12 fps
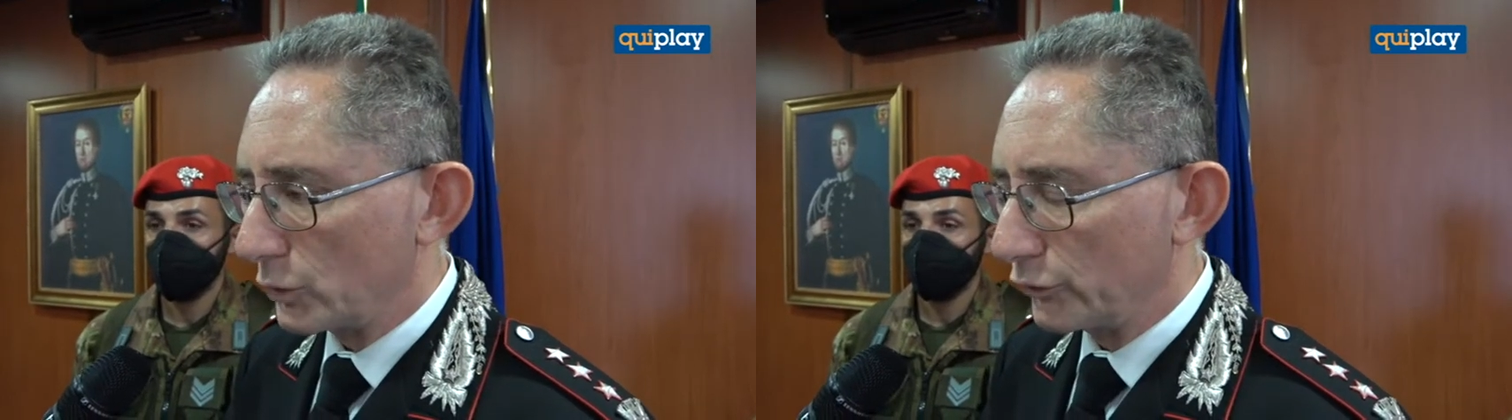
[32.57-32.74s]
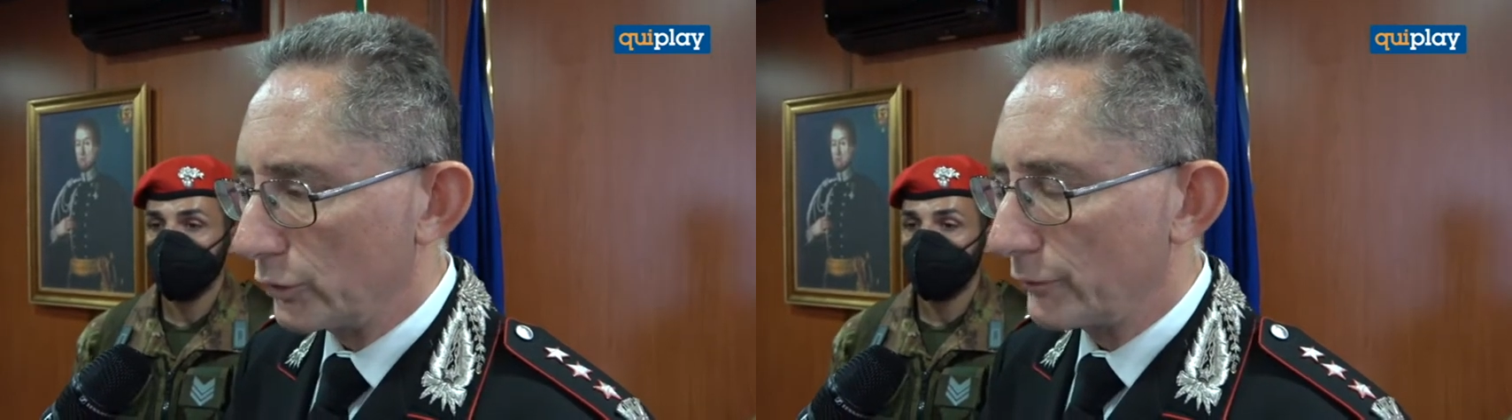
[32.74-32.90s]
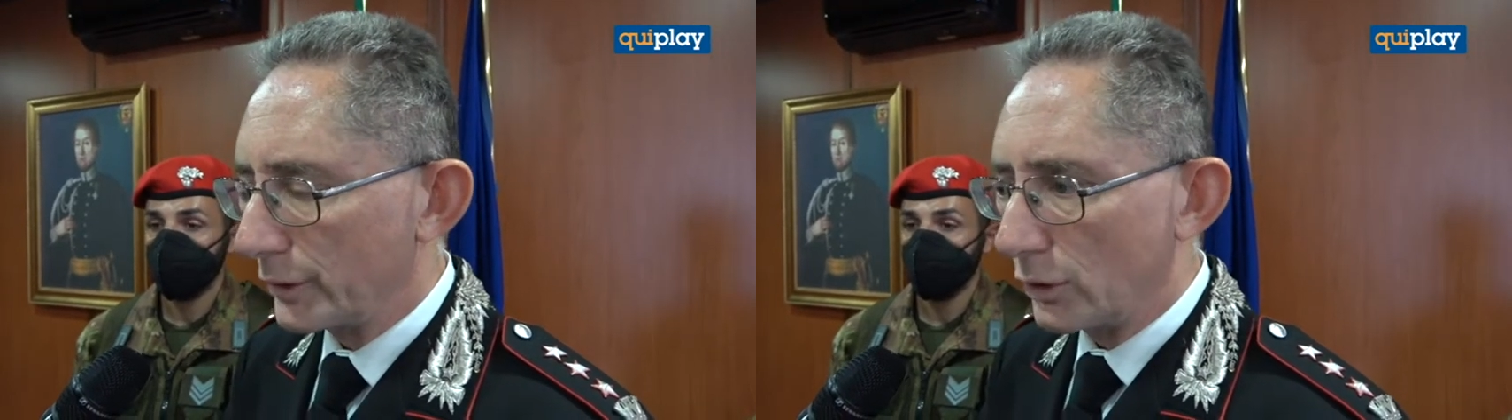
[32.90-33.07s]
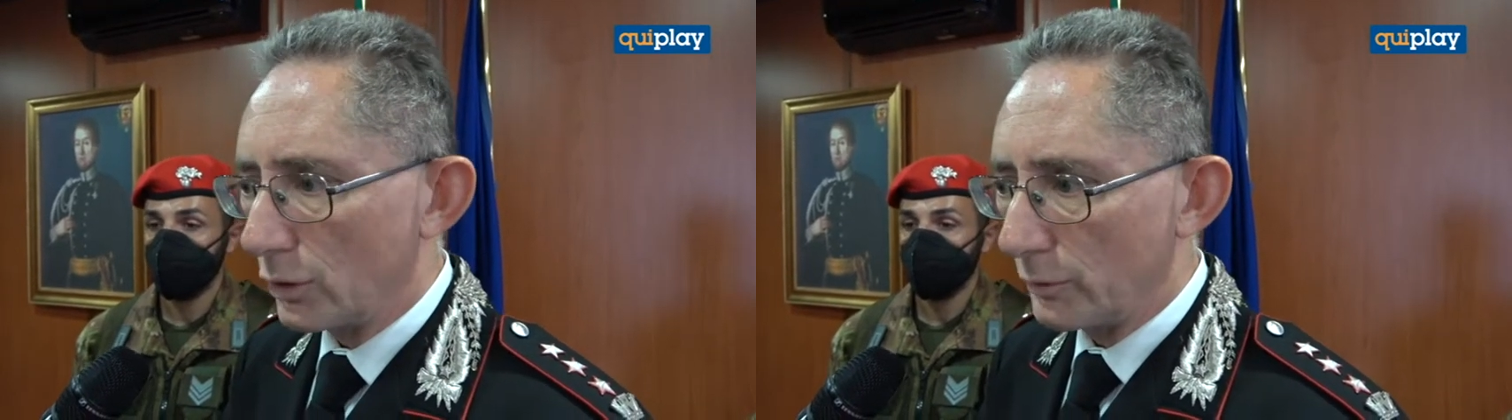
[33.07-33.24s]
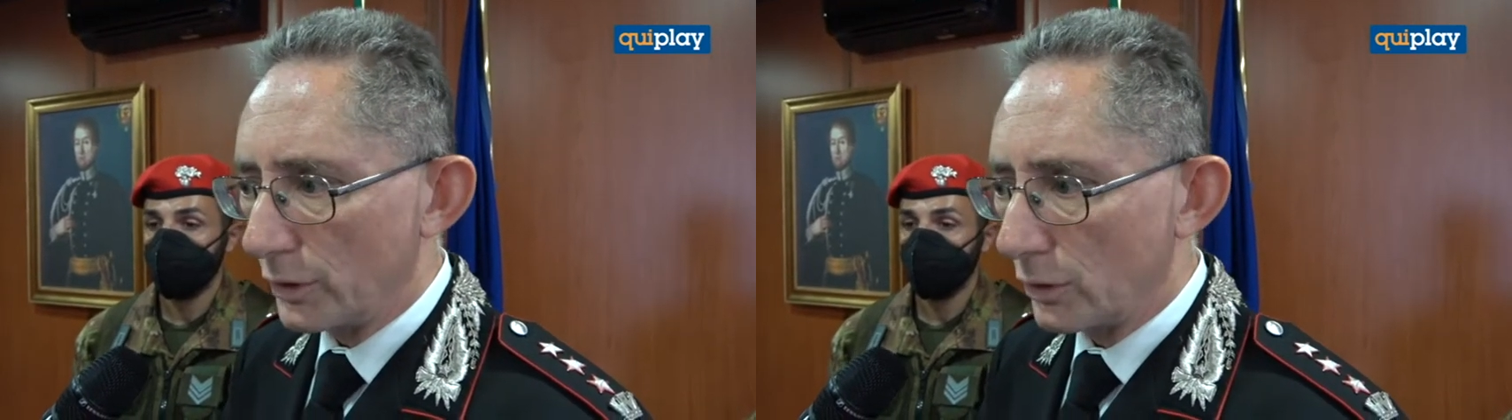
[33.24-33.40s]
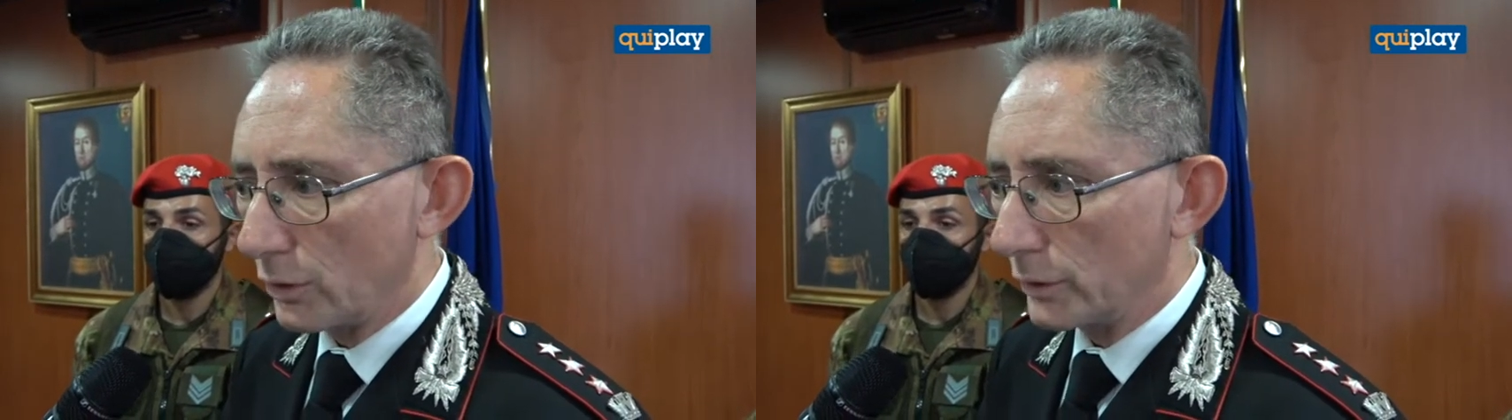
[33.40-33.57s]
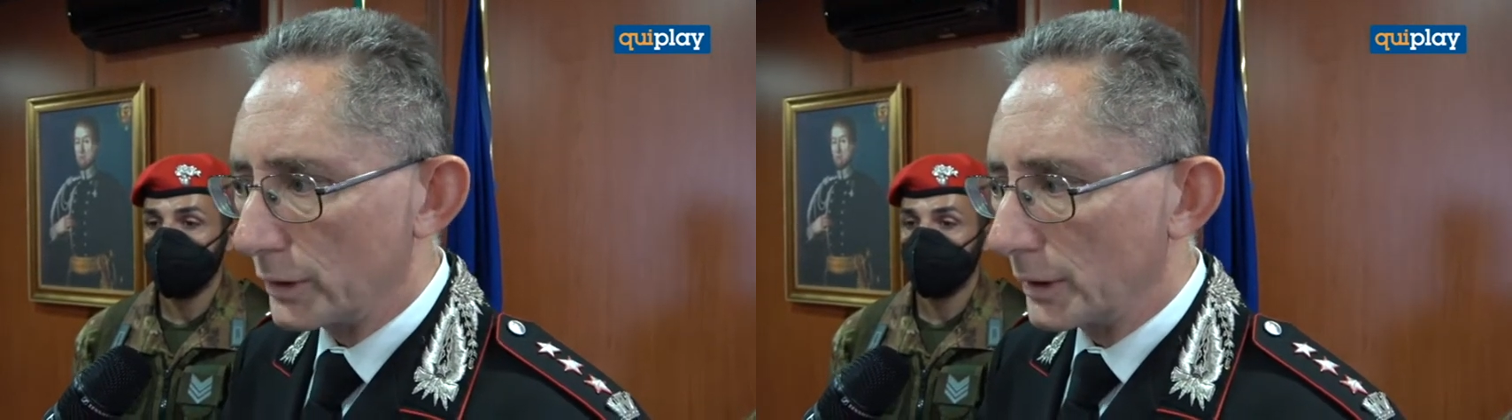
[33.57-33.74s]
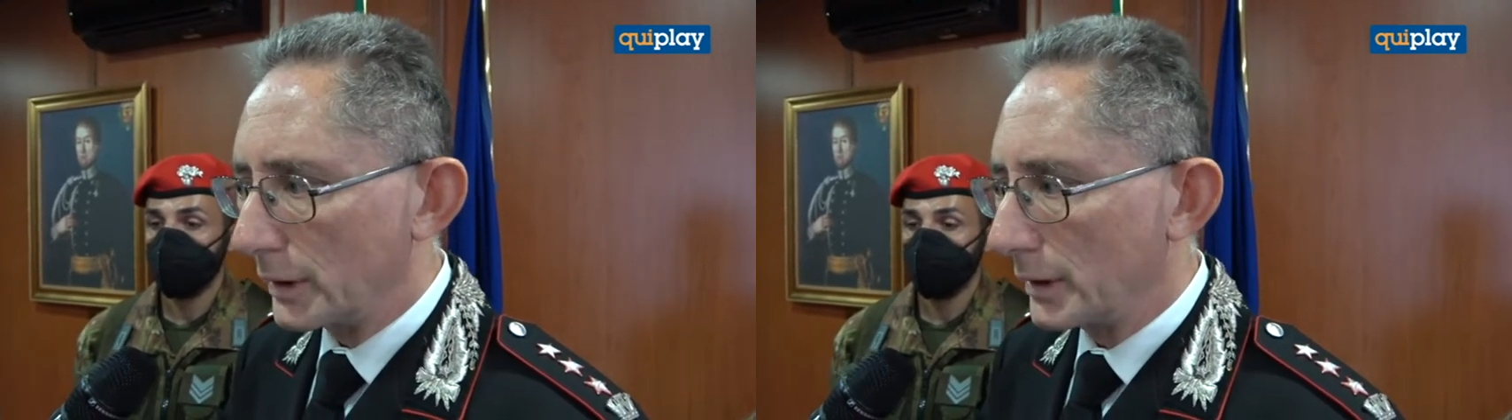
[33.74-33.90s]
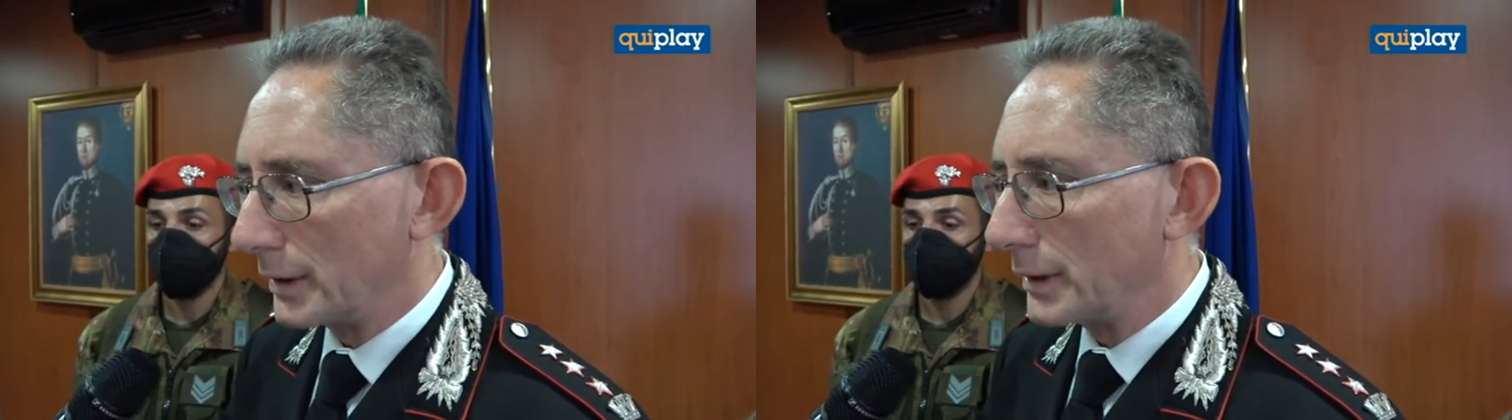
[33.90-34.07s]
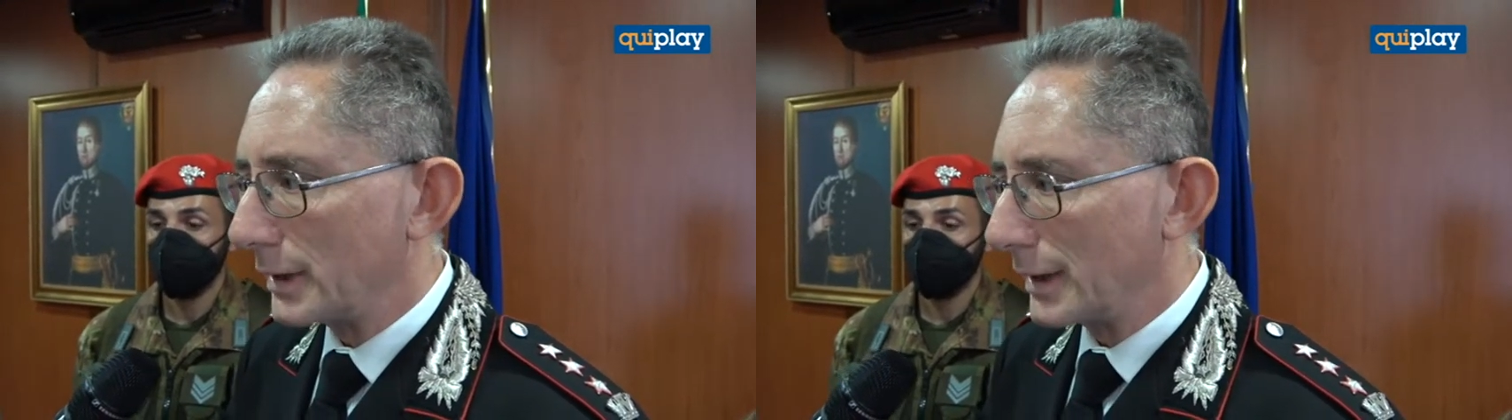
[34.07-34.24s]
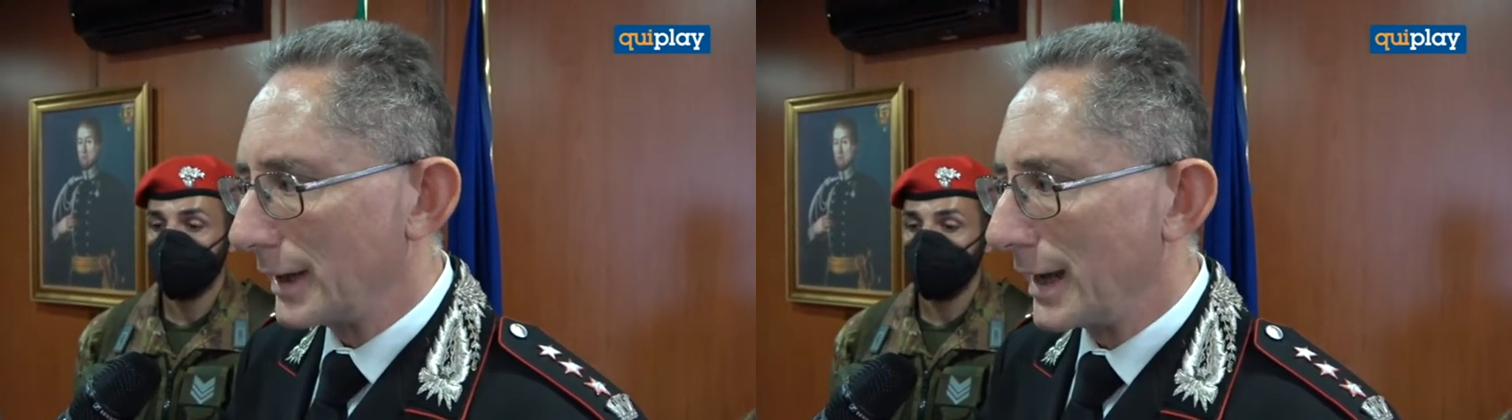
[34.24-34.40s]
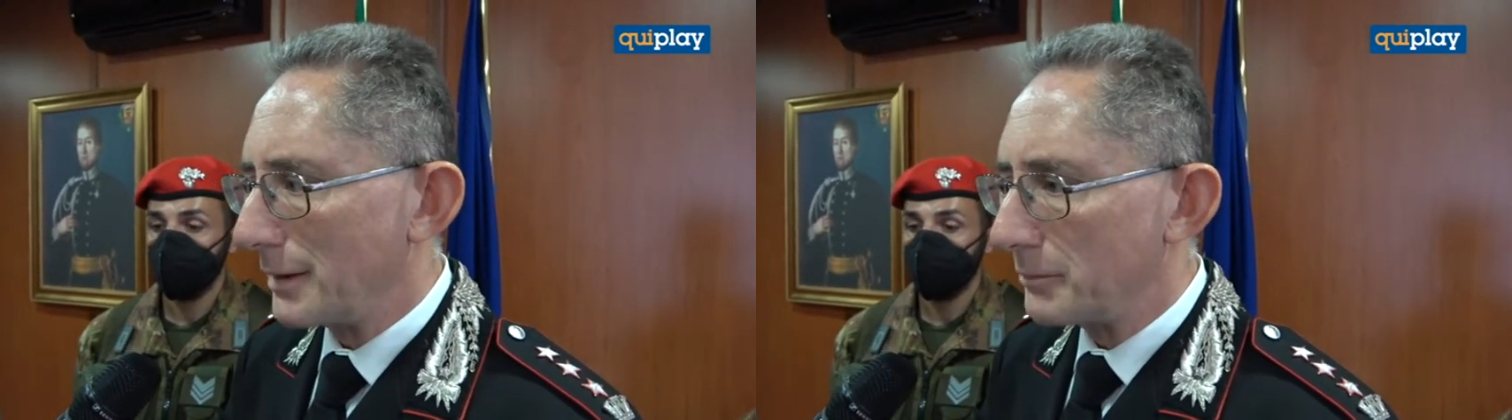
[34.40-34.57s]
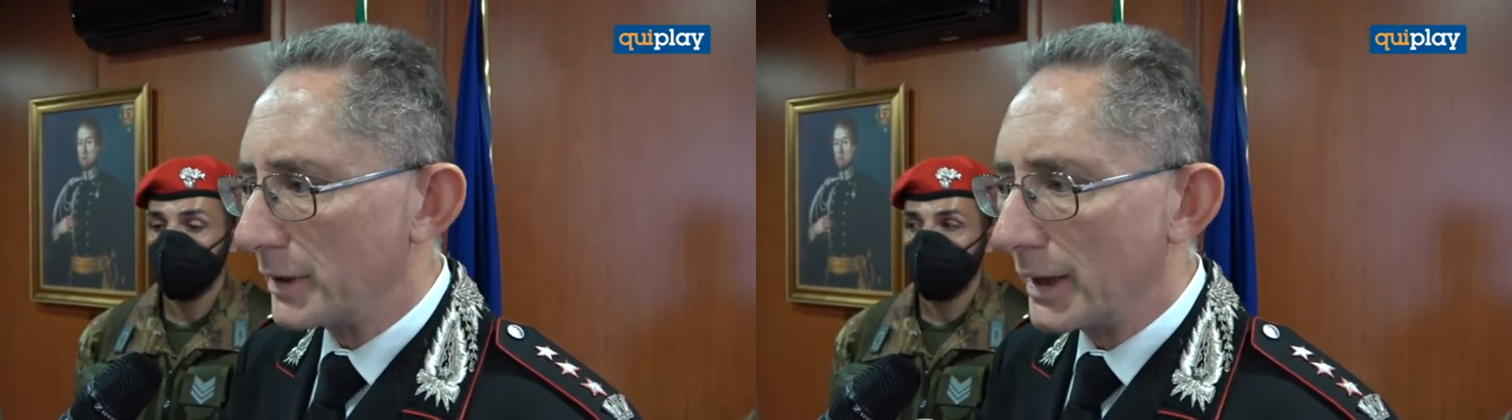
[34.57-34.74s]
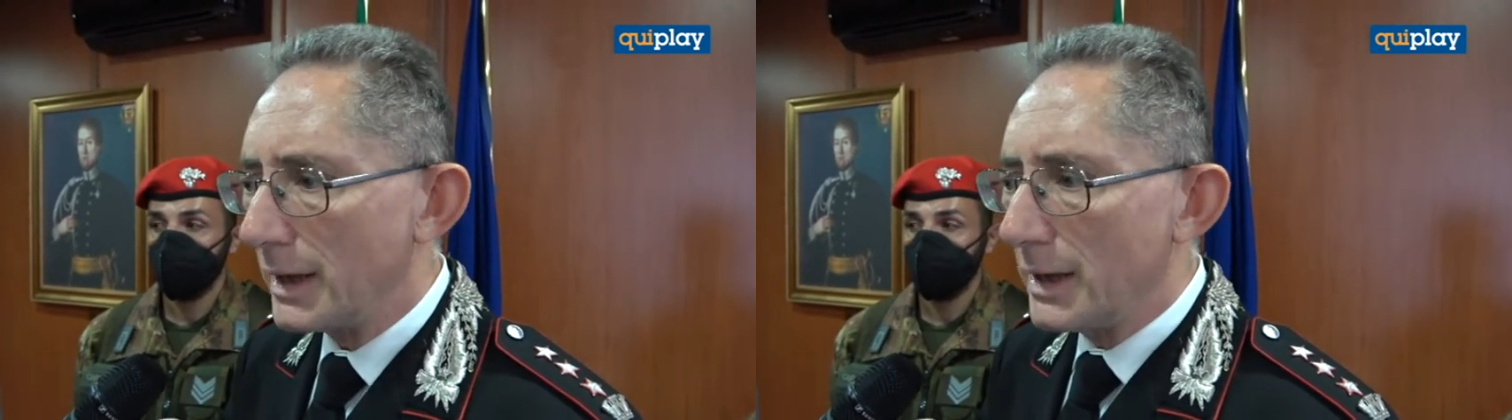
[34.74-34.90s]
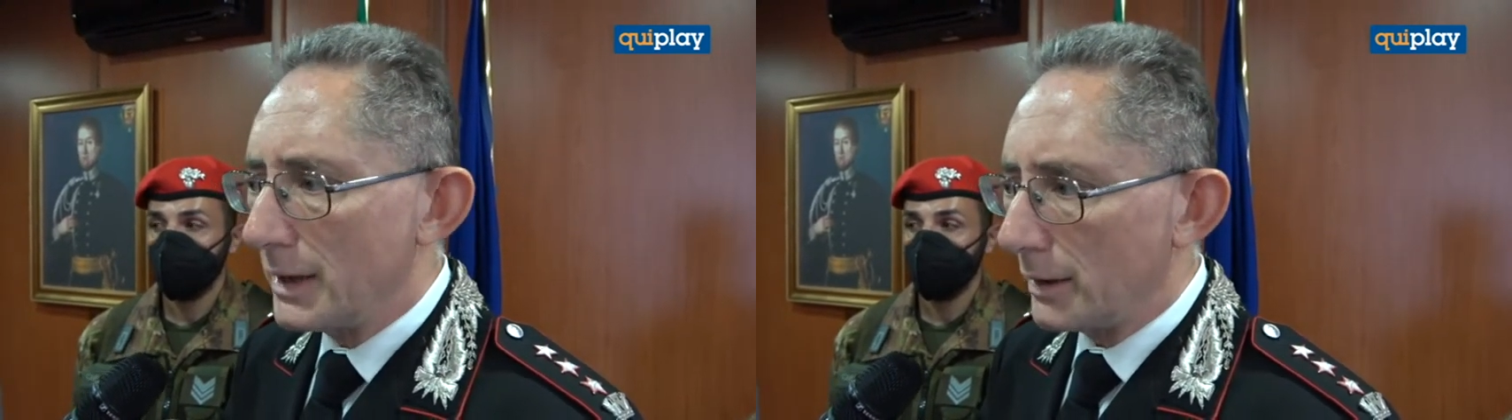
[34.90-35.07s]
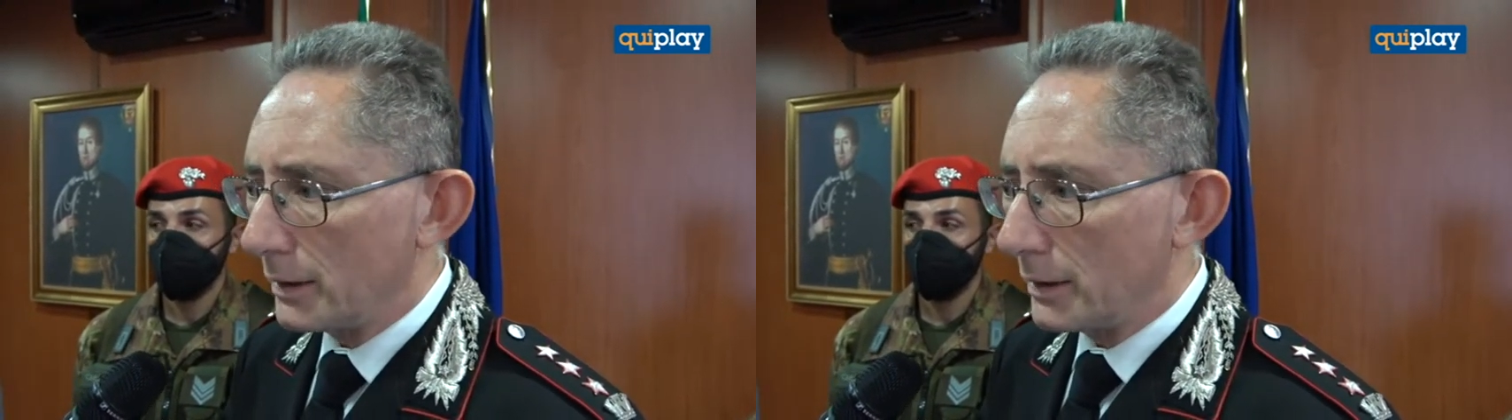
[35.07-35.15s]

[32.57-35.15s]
questo fenomeno in, in Calabria.